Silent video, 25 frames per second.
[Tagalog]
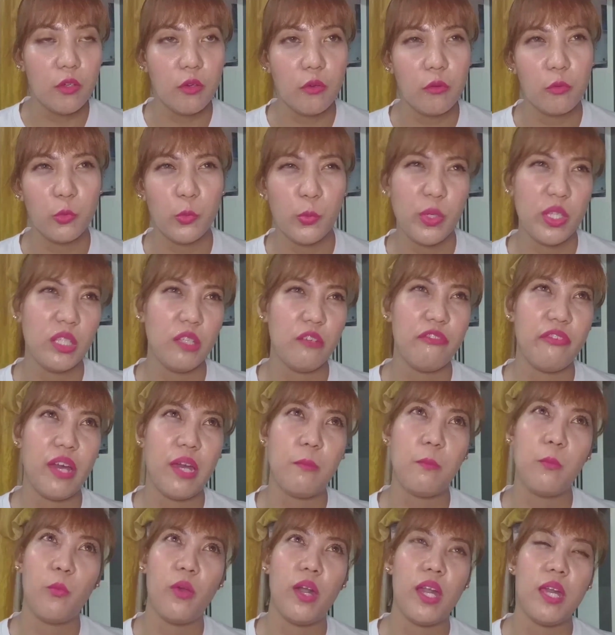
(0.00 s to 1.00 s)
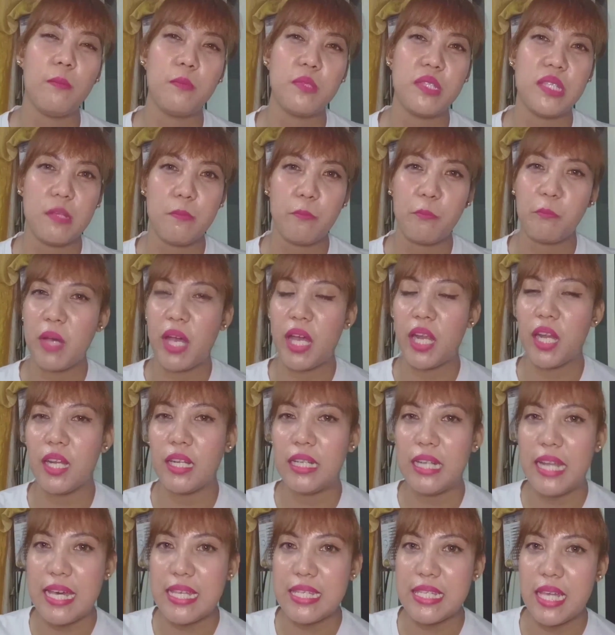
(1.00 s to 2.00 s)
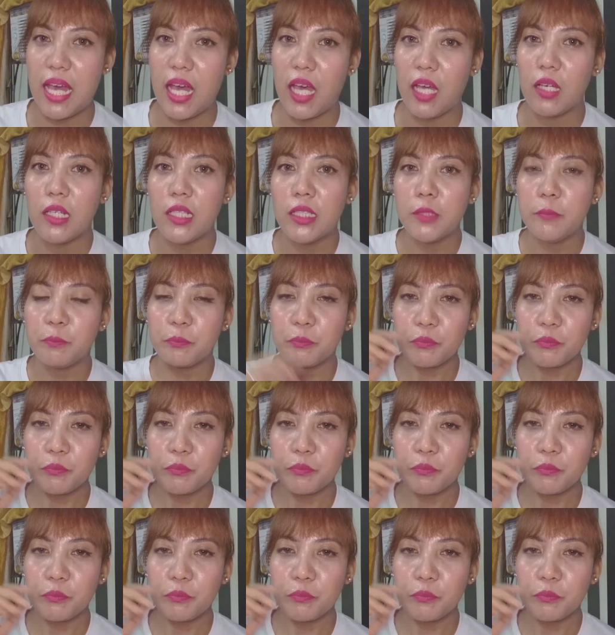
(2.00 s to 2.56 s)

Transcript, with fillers: Yung 25 wipes, parang nasa